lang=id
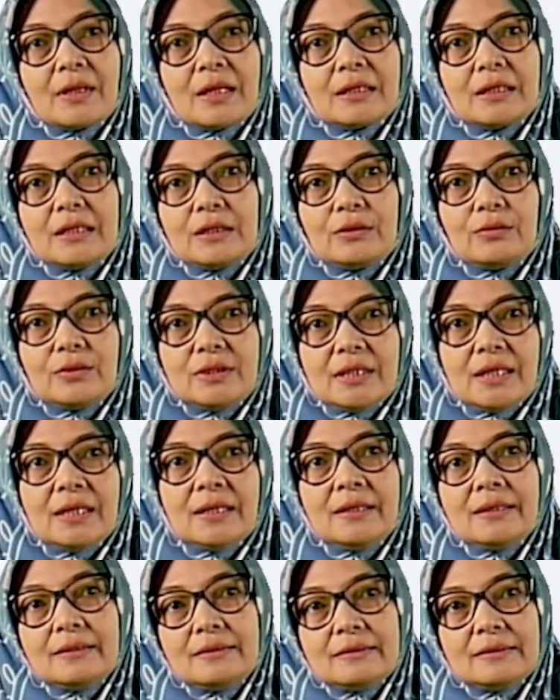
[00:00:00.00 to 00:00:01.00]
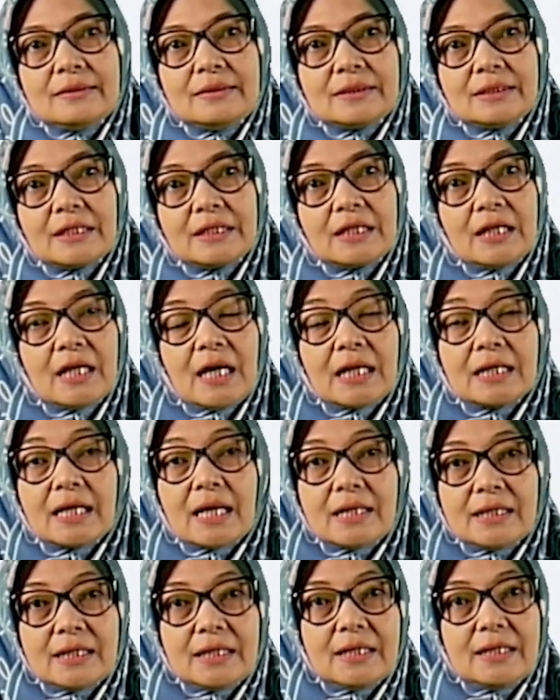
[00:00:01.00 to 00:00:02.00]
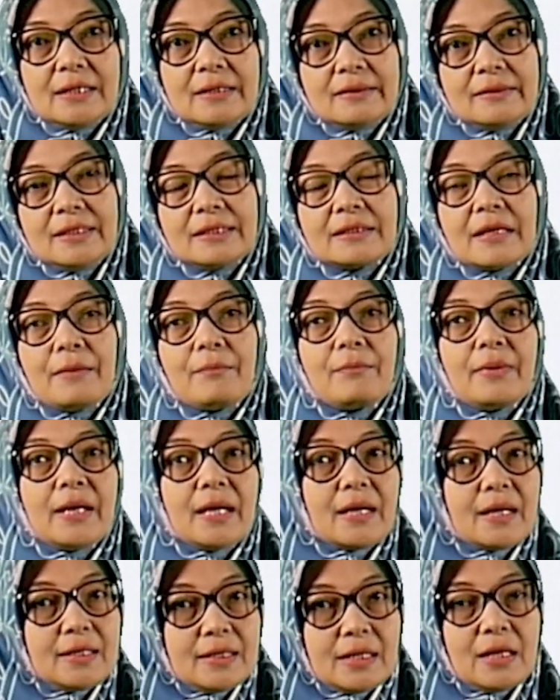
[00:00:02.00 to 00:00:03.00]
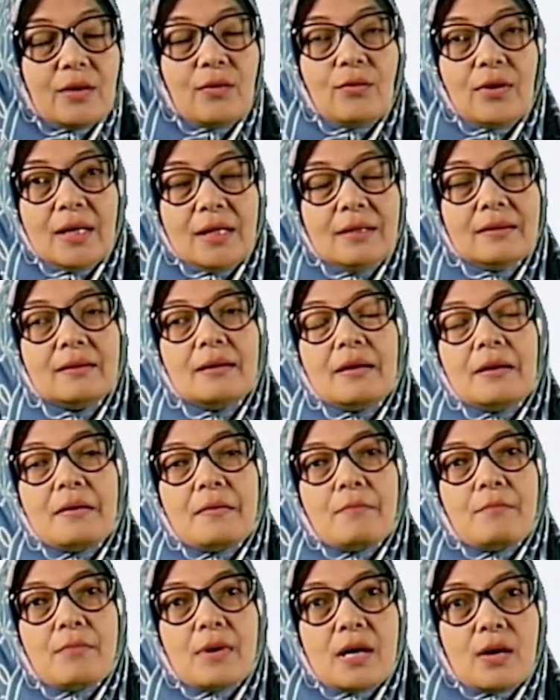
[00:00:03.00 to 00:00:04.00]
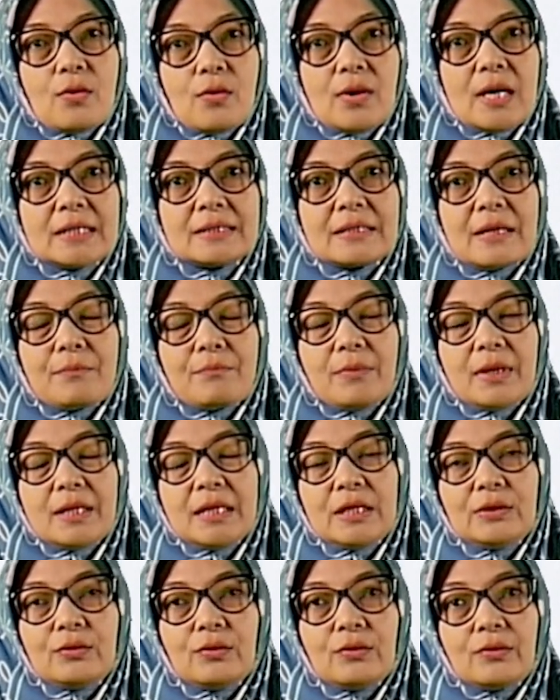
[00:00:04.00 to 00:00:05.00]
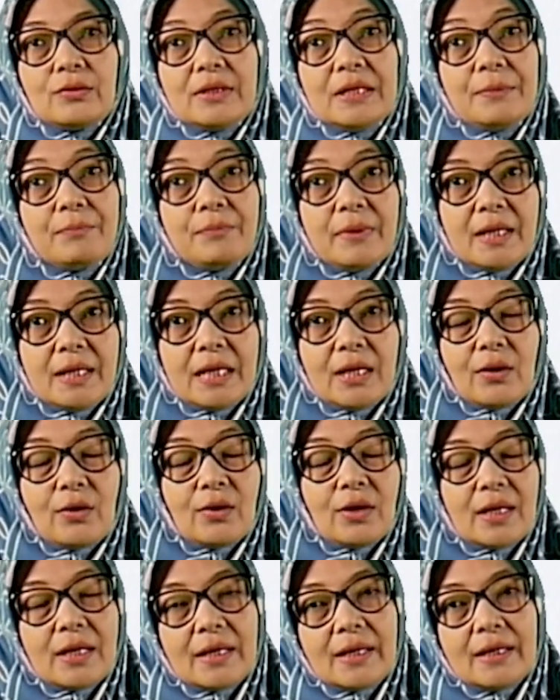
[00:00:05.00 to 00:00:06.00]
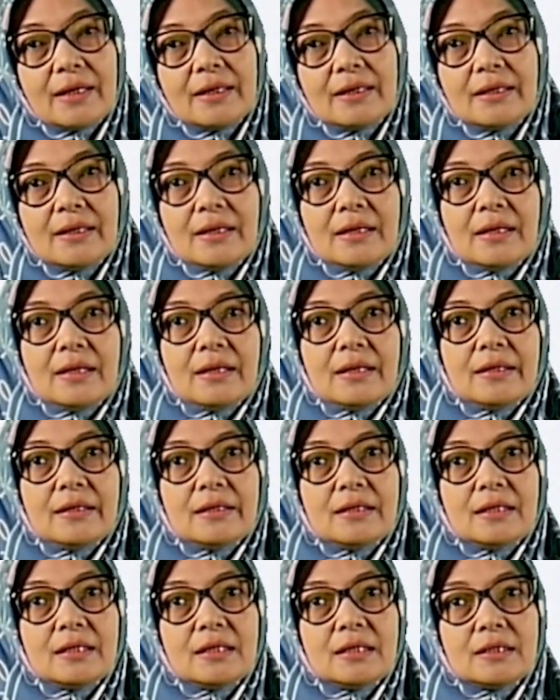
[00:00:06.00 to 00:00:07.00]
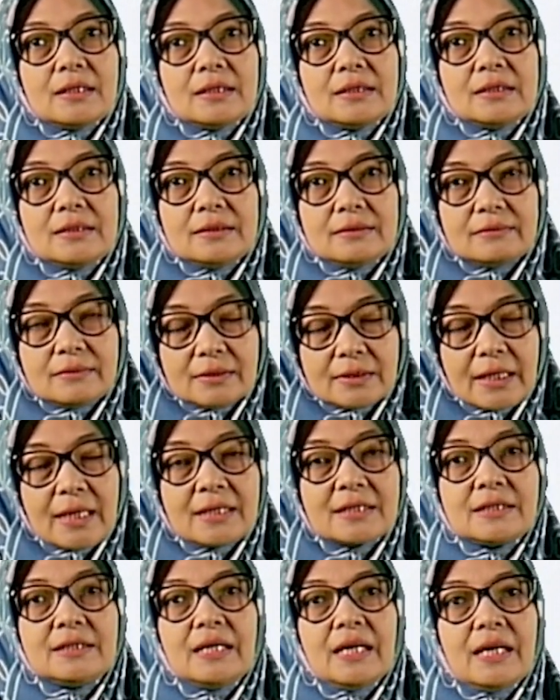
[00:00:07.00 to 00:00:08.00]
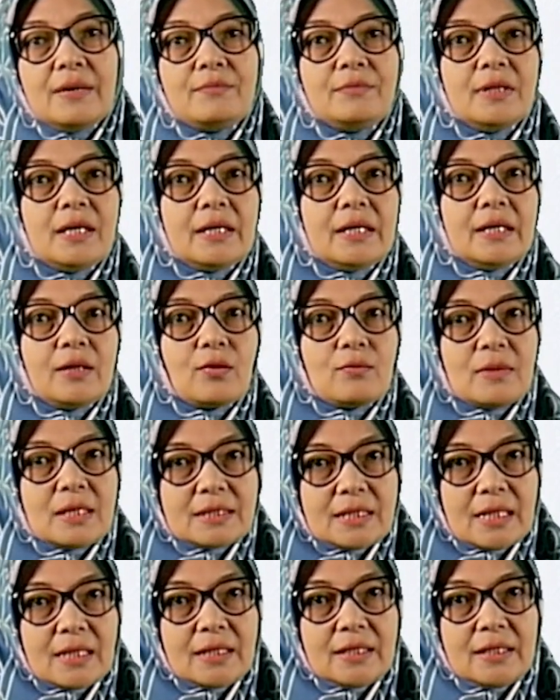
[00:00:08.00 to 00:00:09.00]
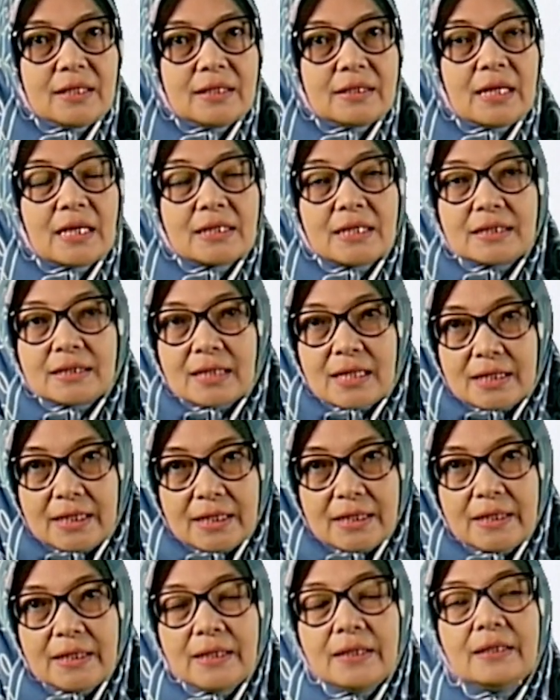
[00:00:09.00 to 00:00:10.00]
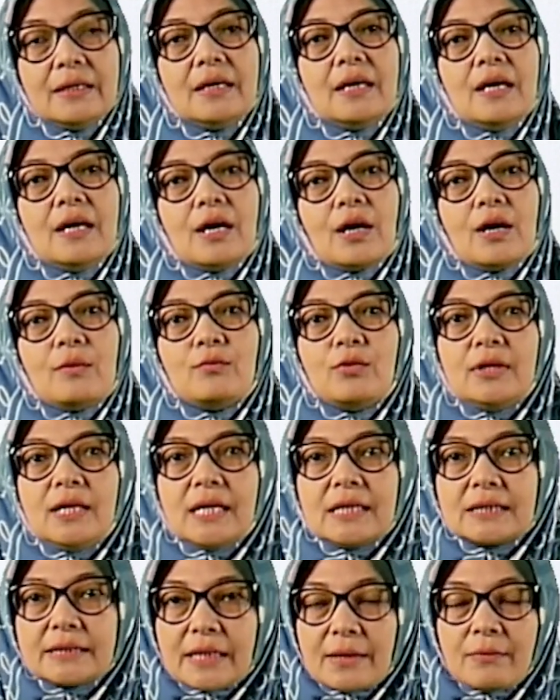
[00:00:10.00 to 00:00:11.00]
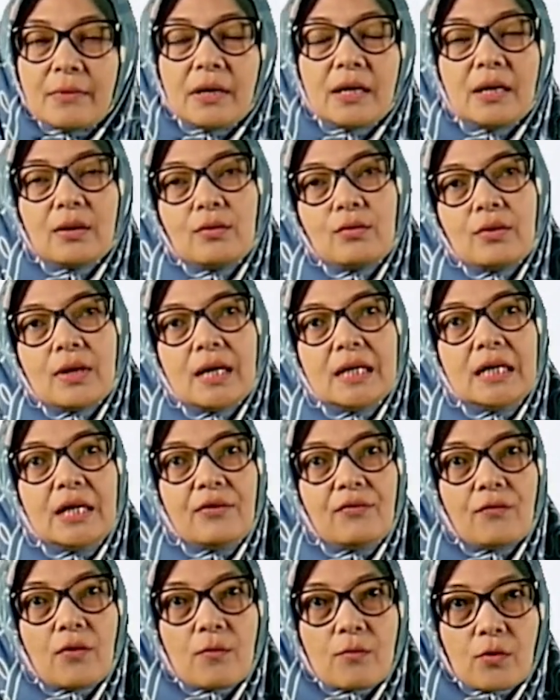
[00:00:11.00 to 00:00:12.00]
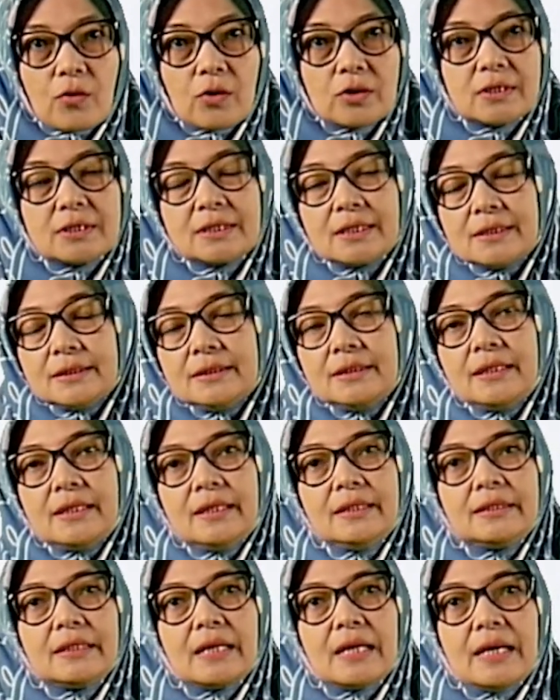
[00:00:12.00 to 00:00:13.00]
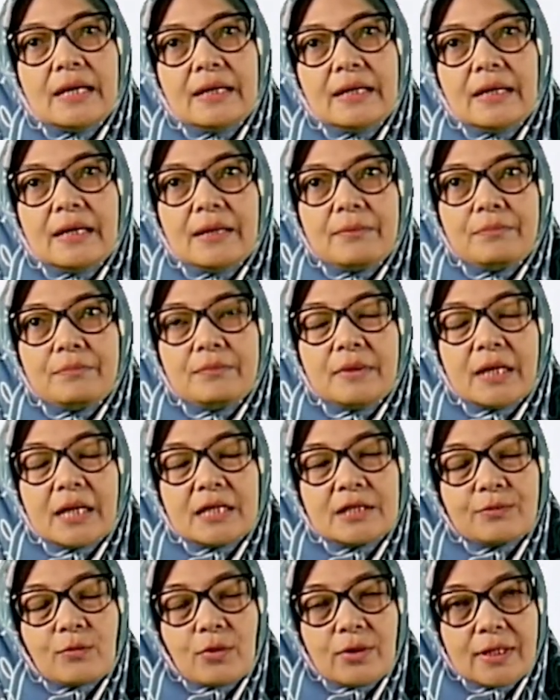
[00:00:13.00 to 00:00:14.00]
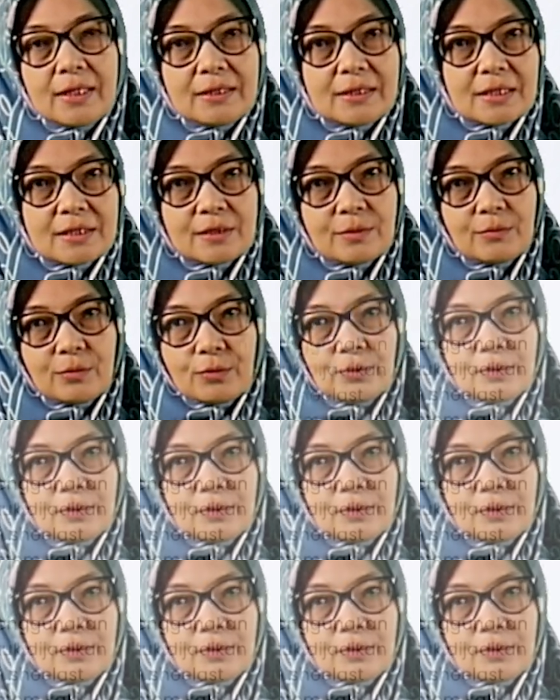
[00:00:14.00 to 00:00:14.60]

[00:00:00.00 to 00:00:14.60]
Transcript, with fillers: Tentunya eh, setelah tadi disampaikan di awal bahwa sampel itu dipilih oleh eh, SDM dari Rumah Sakit Hasan Sadikin, kemudian saya melakukan inform consent ya terhadap responden tersebut,